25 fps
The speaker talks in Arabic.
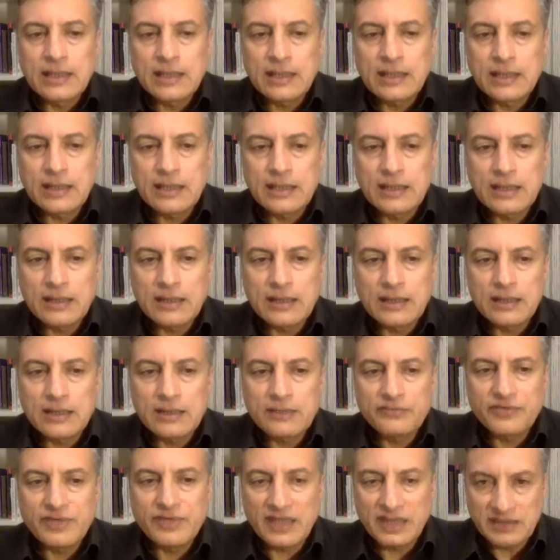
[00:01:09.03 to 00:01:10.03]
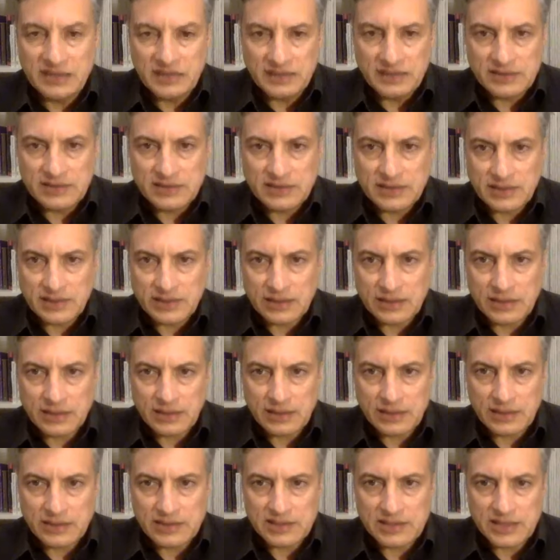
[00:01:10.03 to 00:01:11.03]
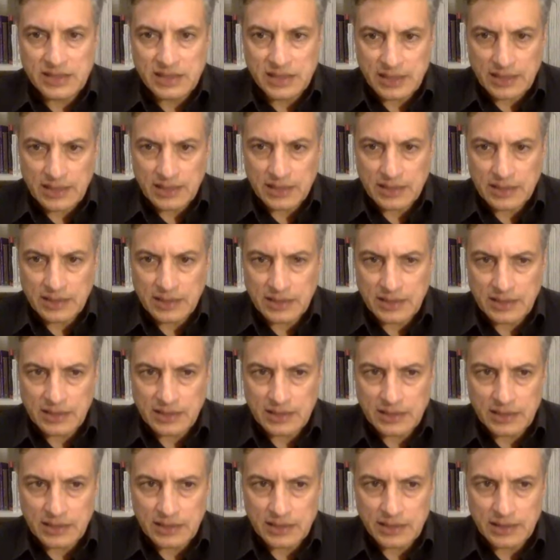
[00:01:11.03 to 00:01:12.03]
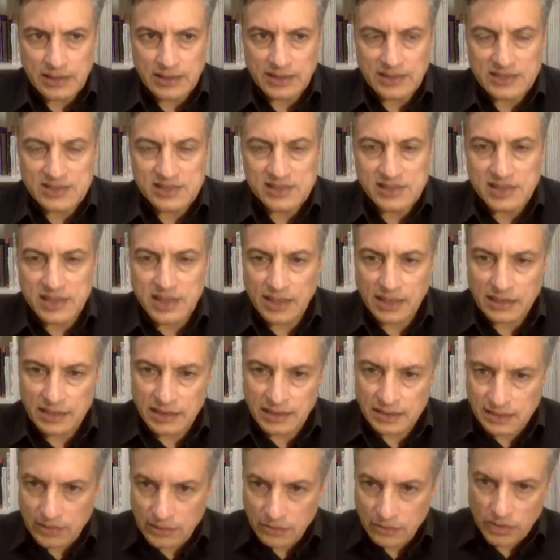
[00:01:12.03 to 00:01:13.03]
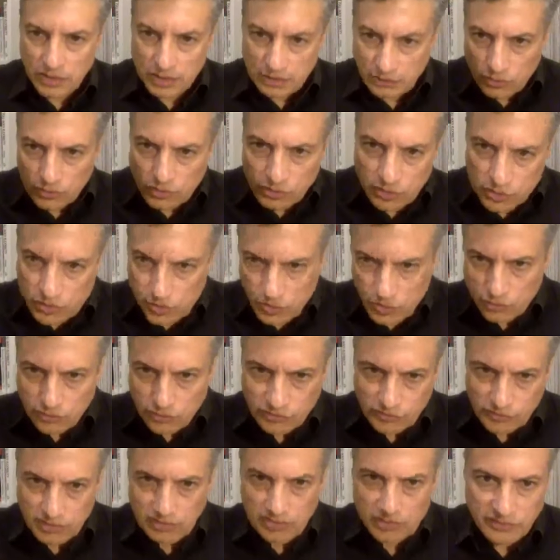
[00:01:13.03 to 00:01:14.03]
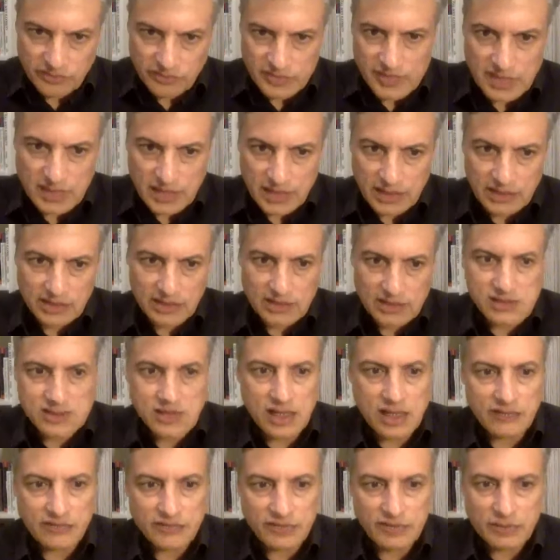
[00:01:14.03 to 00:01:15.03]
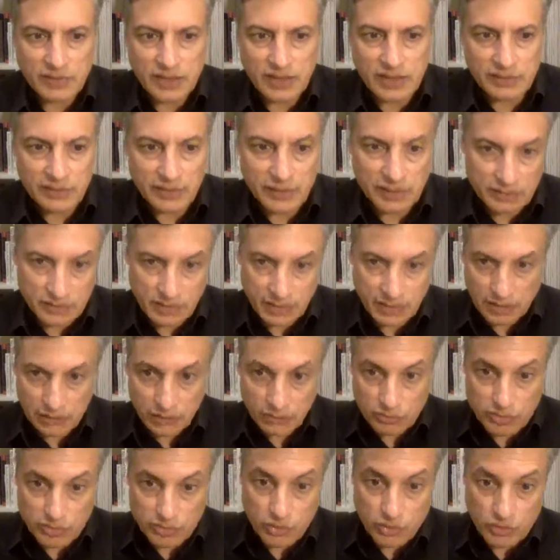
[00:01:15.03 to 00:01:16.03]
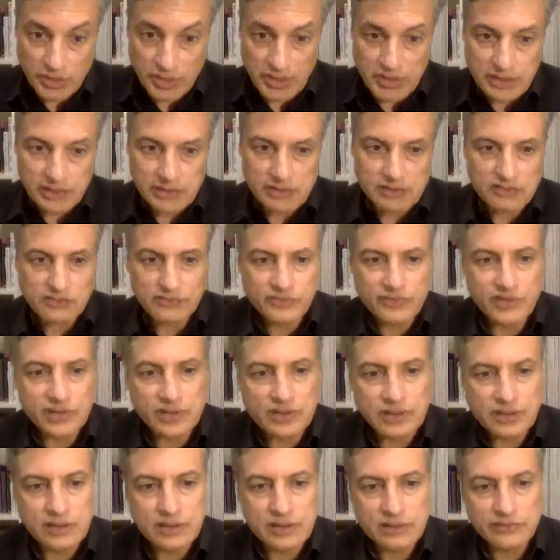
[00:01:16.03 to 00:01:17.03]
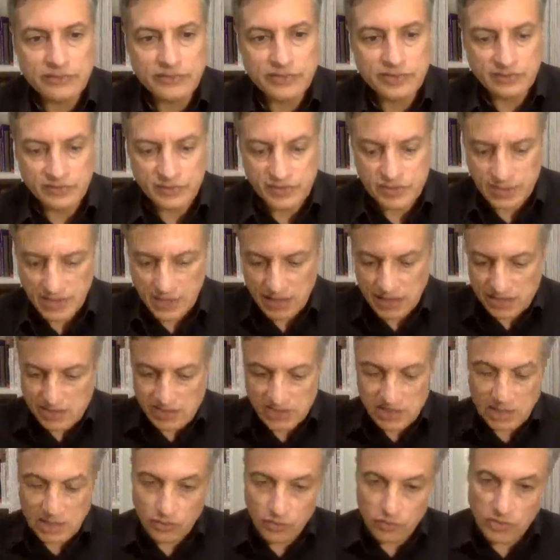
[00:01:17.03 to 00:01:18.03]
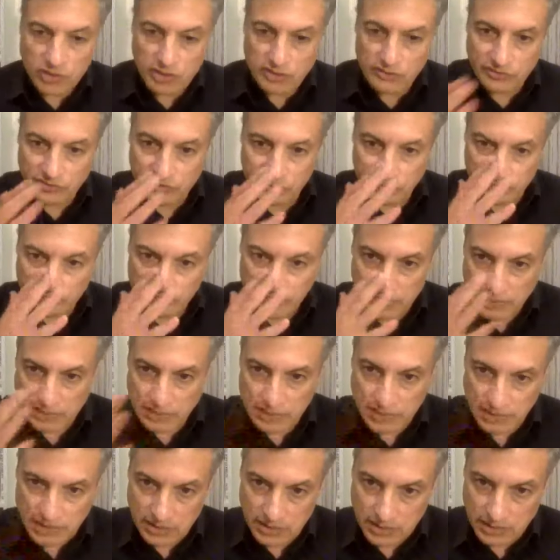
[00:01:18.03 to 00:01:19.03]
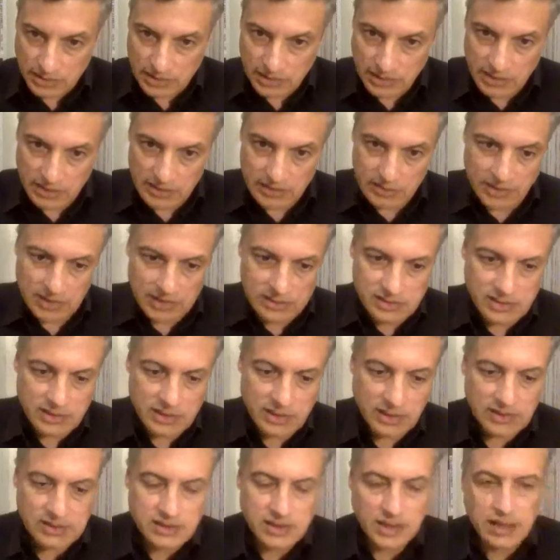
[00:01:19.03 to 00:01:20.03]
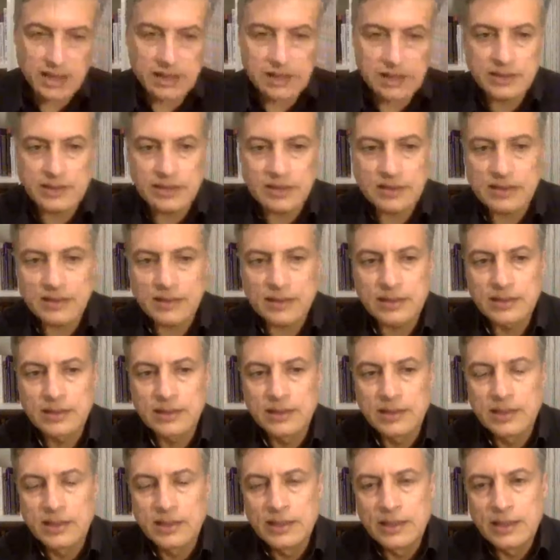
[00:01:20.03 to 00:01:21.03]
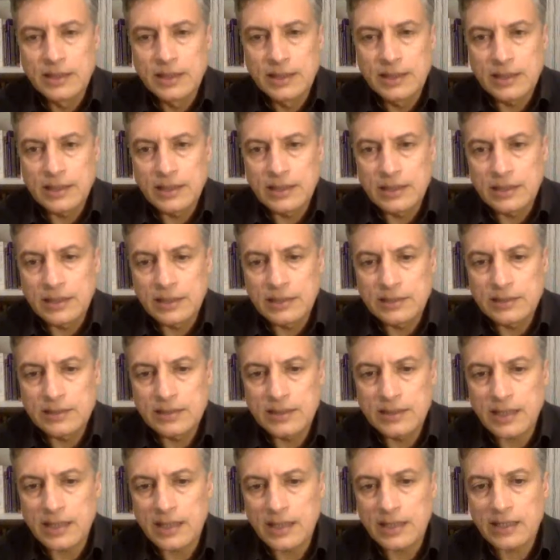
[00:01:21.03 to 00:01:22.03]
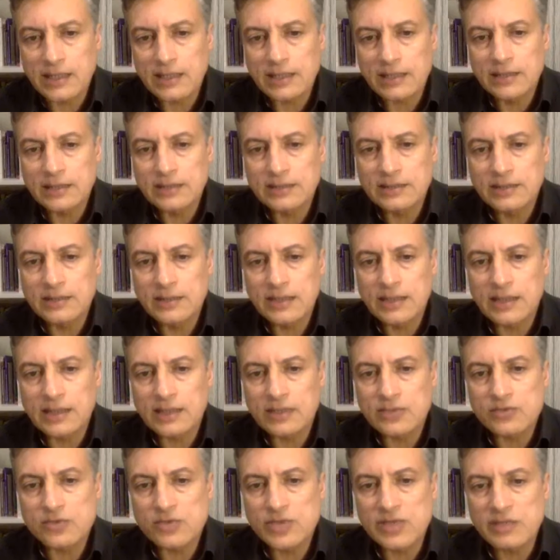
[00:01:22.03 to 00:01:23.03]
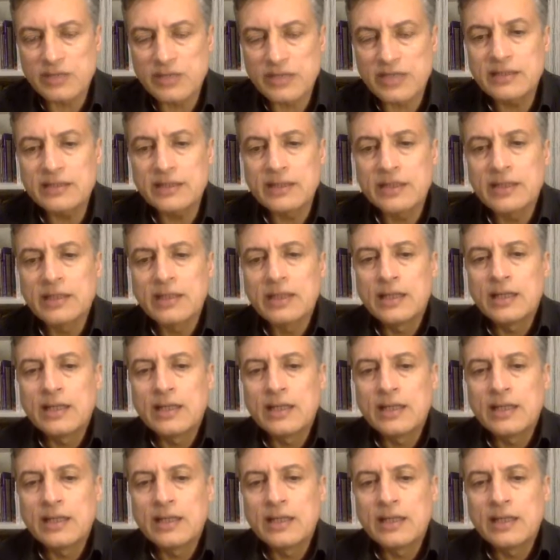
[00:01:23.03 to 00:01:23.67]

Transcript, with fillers: آه، فالحديث آه، كثير على على على السياق لانه نقدروا نرجعوا في التاريخ ديال الصحافه المغربيه نقدروا نمشيو بعيد في شنو هي الصيروره ديال اللي ادت الى الاعتقال ديال آه، ديال الاخ ديال الاخ سليمان